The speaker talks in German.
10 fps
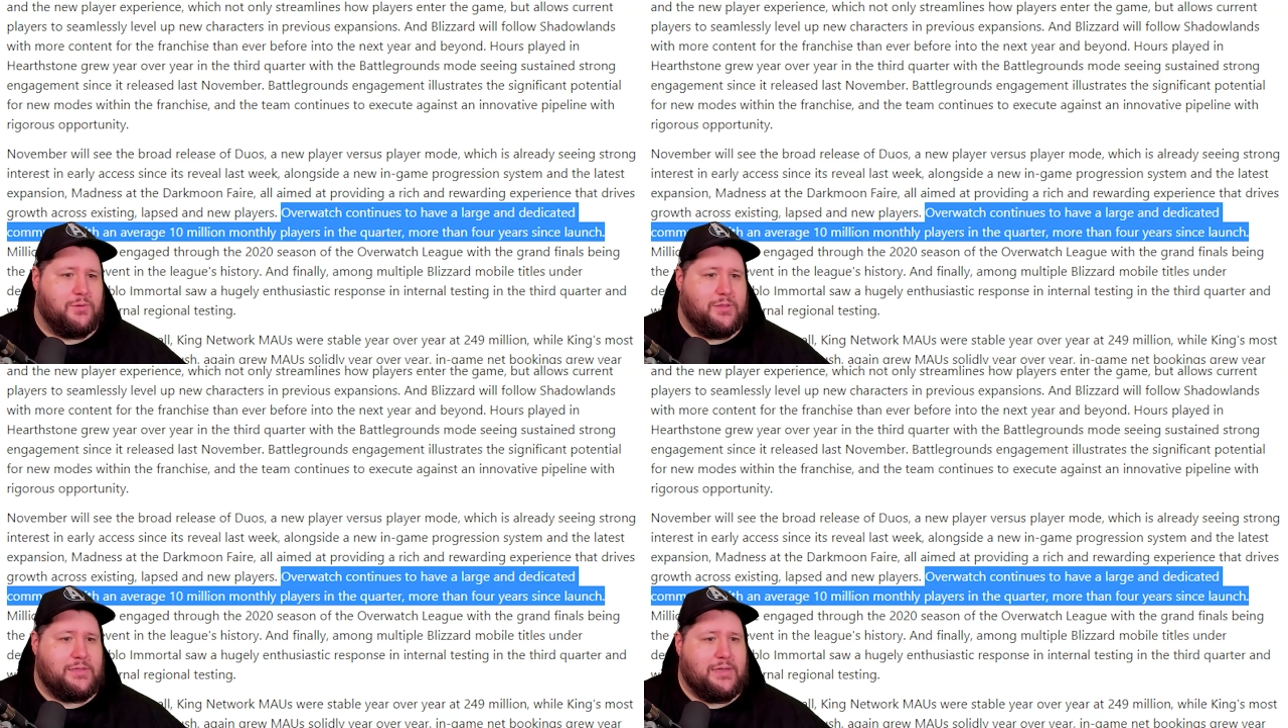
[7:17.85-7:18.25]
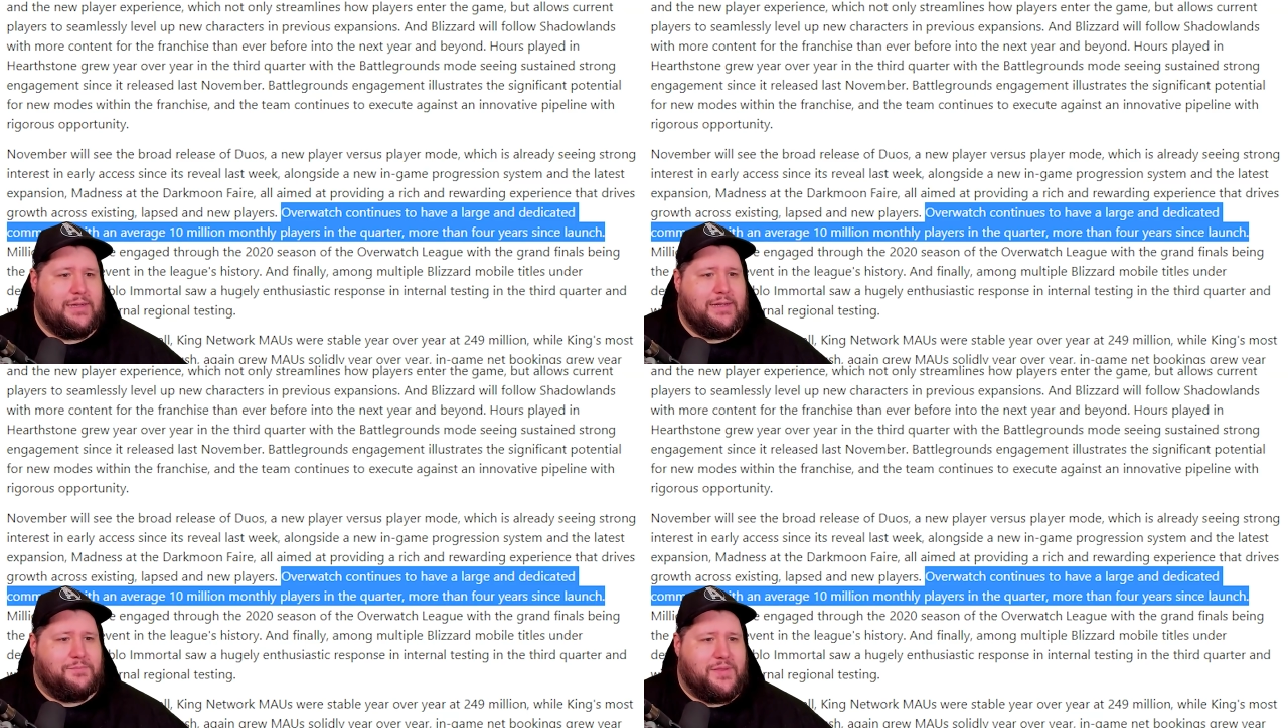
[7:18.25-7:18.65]
Und
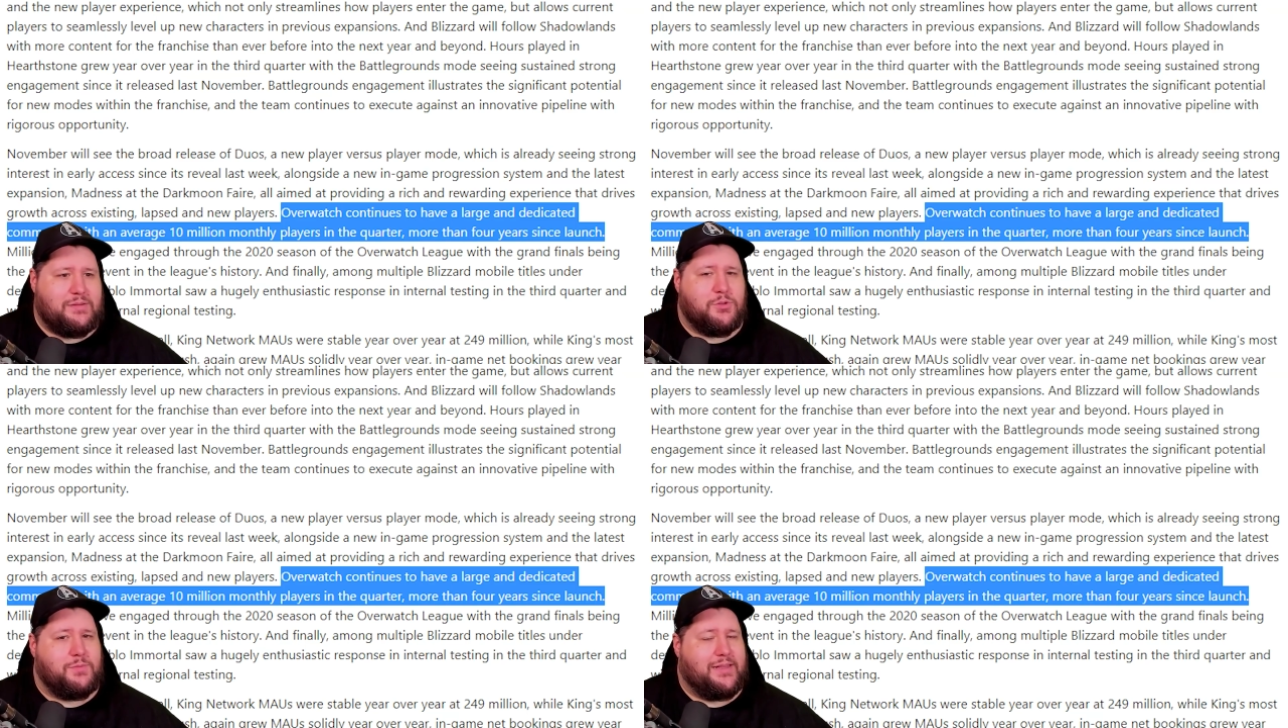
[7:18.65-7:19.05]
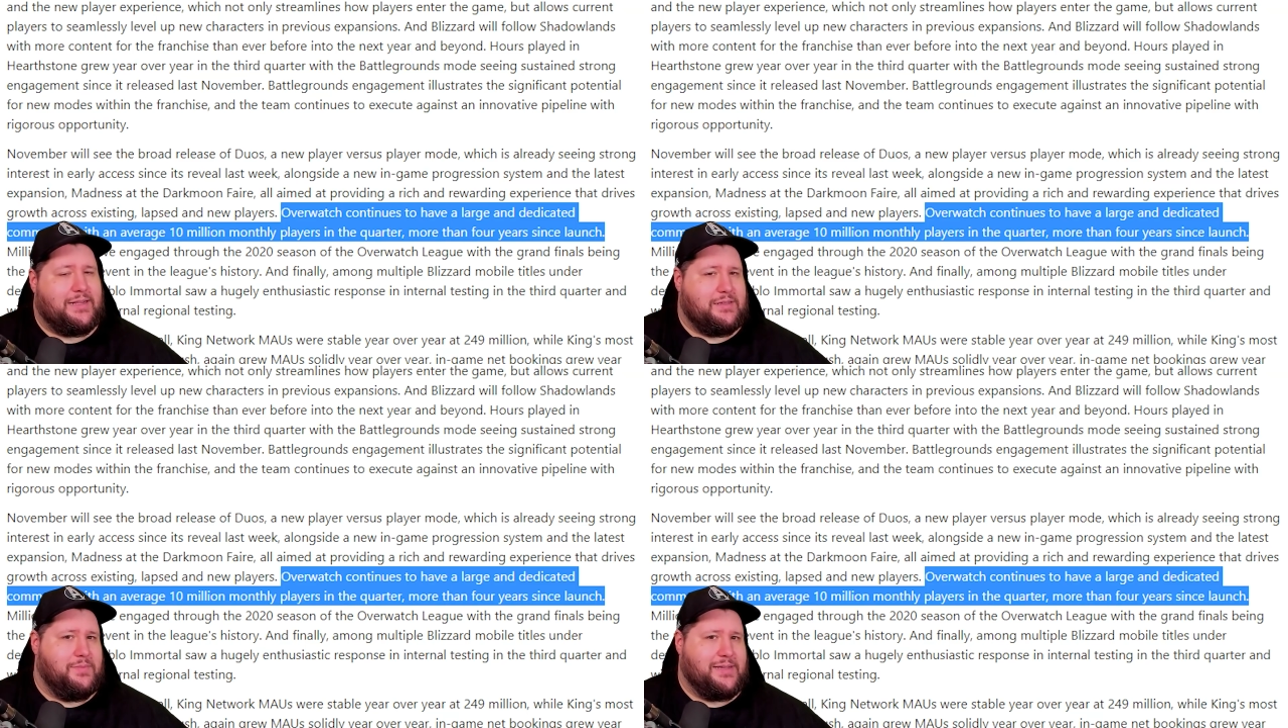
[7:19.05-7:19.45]
das muss man
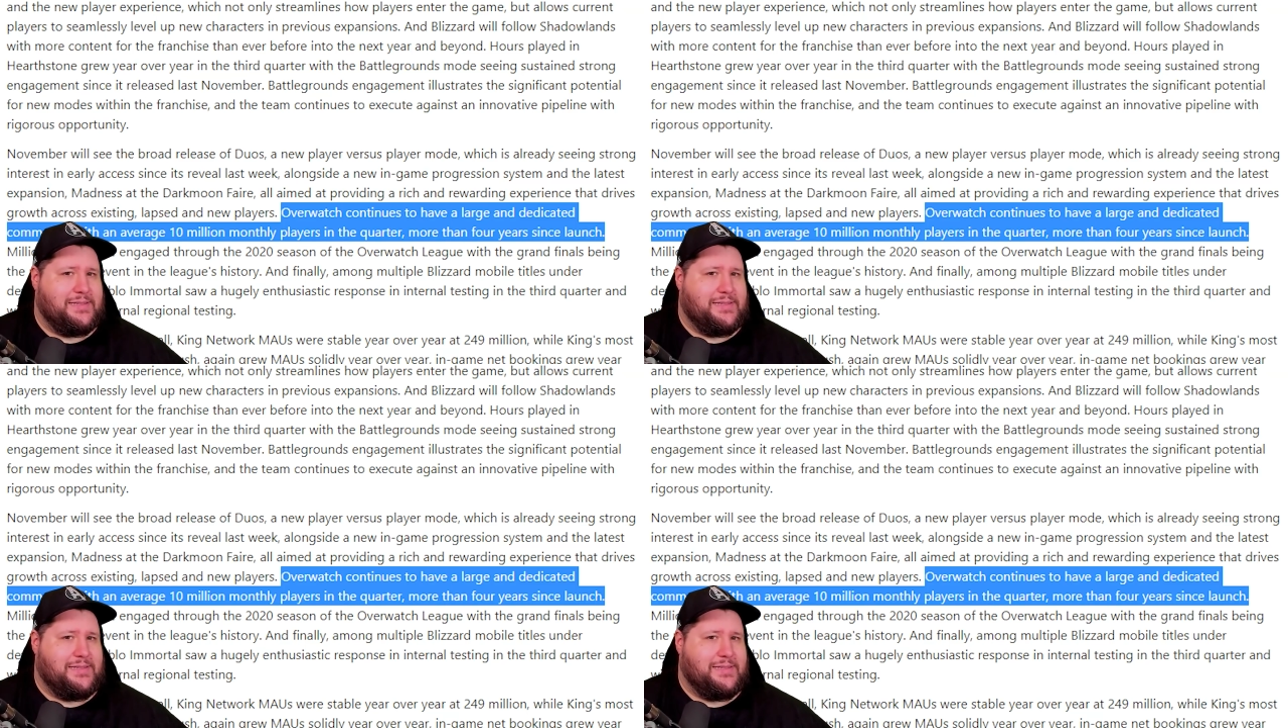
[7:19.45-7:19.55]
halt immer